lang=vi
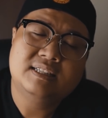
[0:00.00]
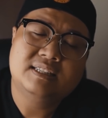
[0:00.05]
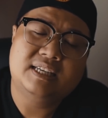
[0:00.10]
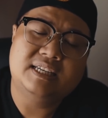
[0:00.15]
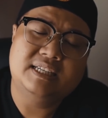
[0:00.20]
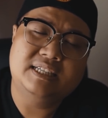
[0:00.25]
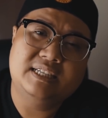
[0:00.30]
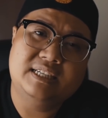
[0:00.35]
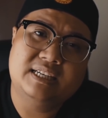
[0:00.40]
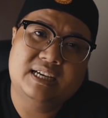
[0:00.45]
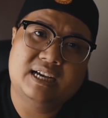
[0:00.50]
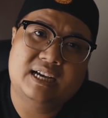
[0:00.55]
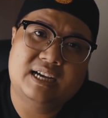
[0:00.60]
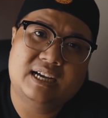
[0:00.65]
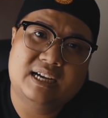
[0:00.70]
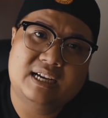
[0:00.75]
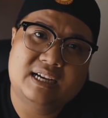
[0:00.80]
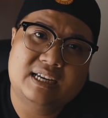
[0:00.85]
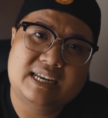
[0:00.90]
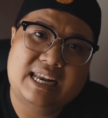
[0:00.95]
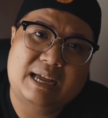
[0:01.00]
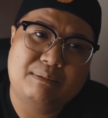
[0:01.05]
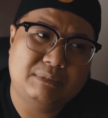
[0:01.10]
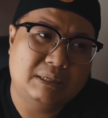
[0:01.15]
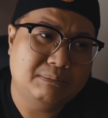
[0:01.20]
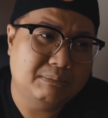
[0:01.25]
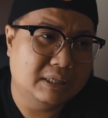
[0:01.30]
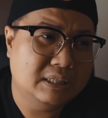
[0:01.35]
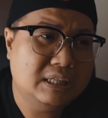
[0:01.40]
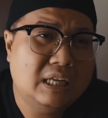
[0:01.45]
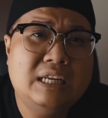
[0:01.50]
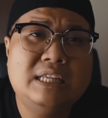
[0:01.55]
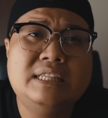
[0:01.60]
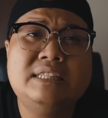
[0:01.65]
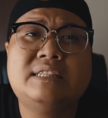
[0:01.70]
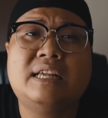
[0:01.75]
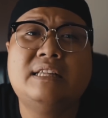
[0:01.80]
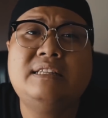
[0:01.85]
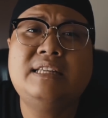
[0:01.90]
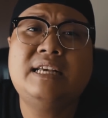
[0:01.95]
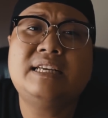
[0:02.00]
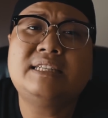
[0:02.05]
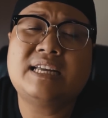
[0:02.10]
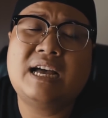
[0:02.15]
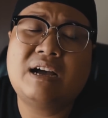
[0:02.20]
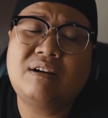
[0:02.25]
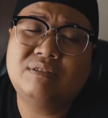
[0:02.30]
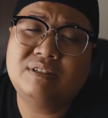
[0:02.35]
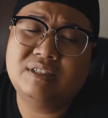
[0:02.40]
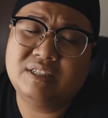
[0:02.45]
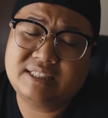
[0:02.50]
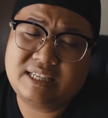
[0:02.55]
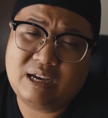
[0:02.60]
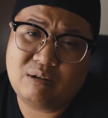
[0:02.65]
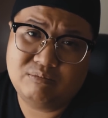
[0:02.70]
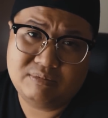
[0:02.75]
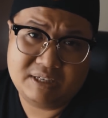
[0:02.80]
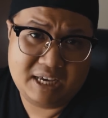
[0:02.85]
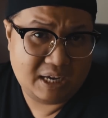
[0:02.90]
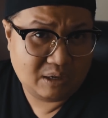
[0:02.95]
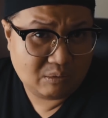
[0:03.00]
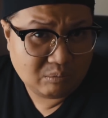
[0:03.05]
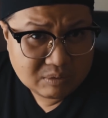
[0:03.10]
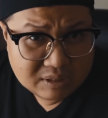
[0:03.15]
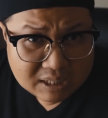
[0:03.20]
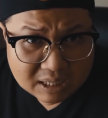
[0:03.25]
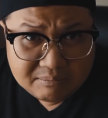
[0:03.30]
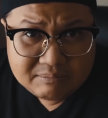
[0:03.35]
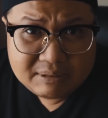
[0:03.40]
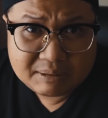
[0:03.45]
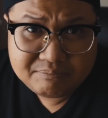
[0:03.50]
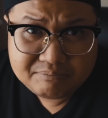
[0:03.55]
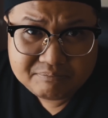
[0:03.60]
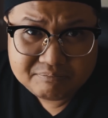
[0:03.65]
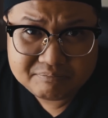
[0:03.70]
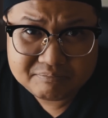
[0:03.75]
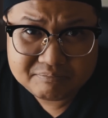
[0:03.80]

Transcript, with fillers: thì à, làm như bữa đó linh tính hay sao người chồng về cũng sớm lắm